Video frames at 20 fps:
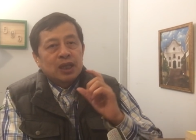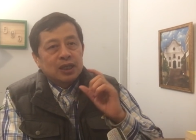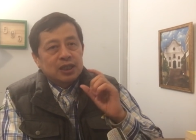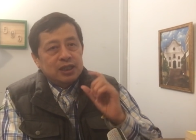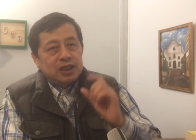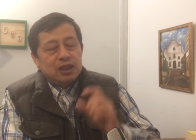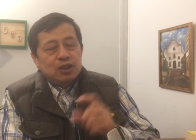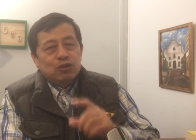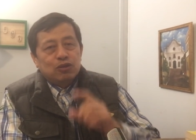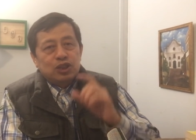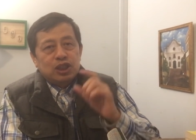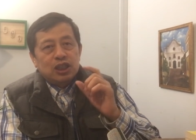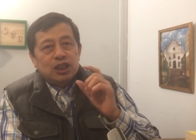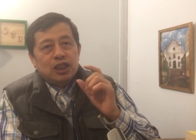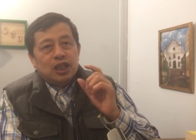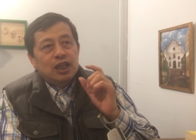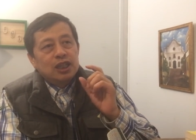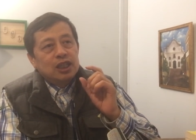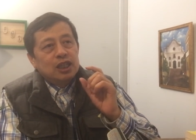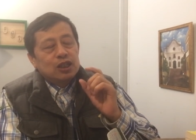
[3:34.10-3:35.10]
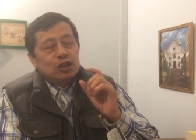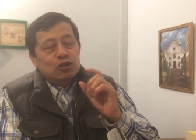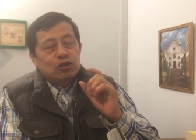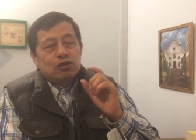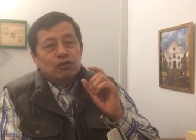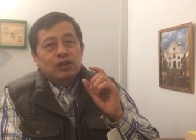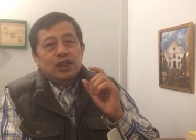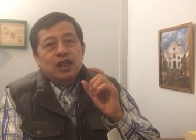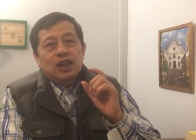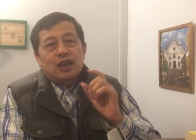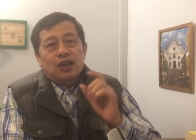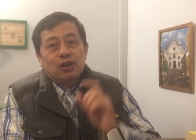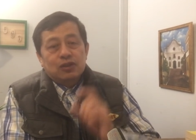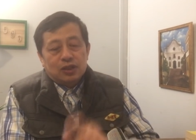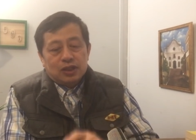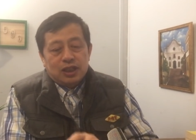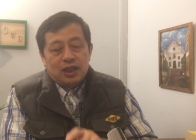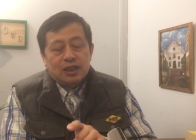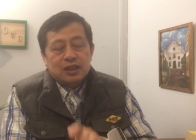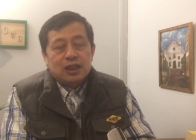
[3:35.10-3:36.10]
系统性的所谓的高
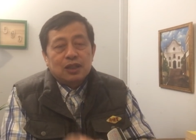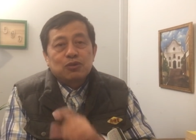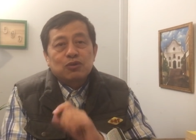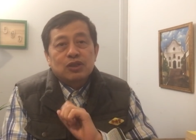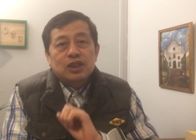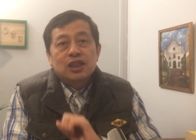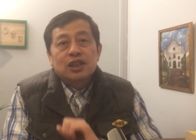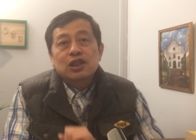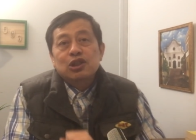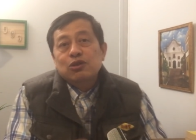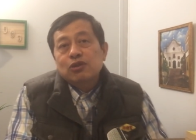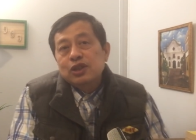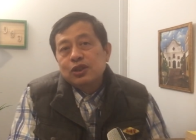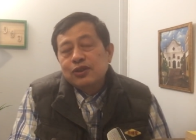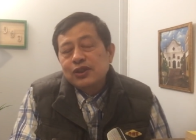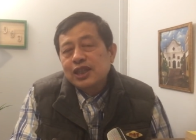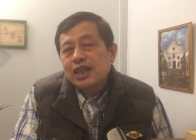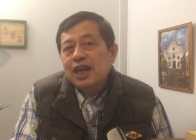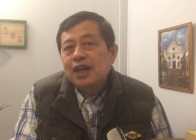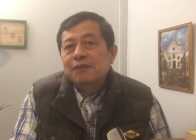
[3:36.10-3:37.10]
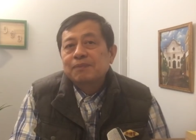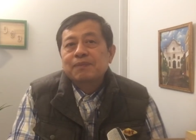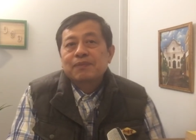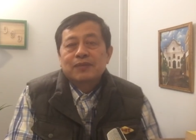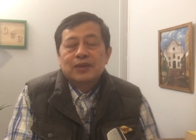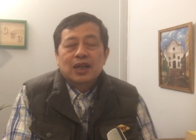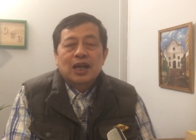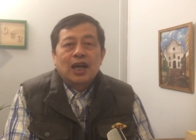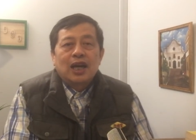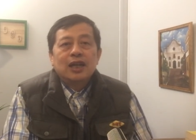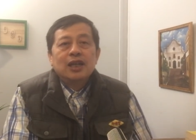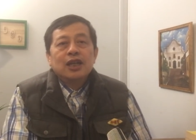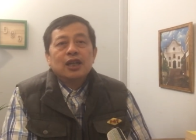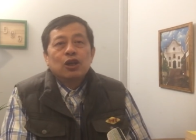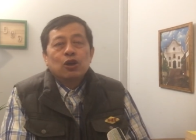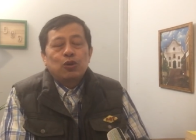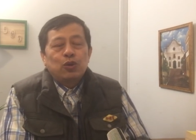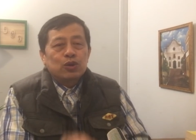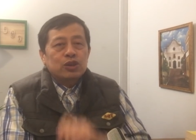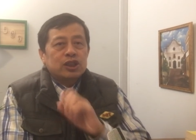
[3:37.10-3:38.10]
等像这种哲学的信仰
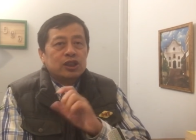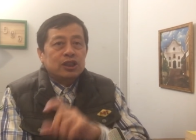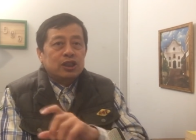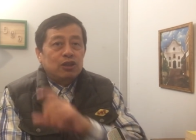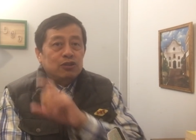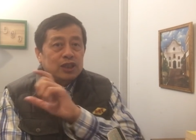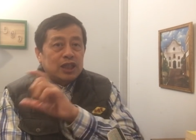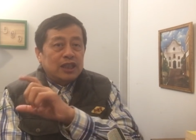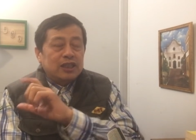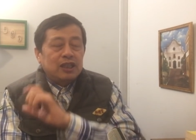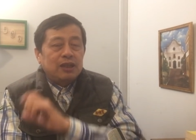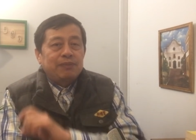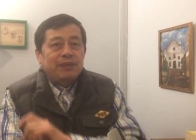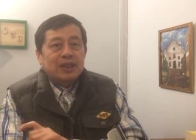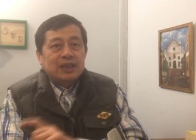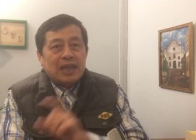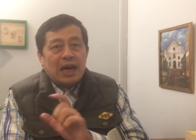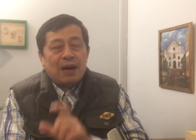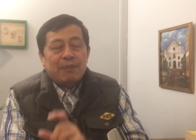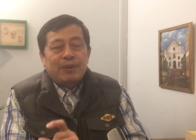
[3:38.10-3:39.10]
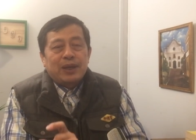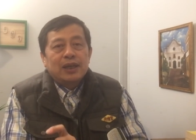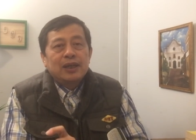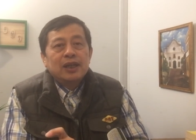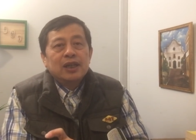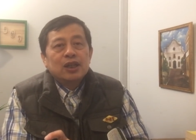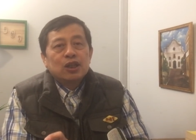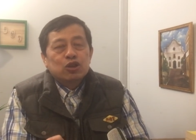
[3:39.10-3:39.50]
胡适就在这里面差别。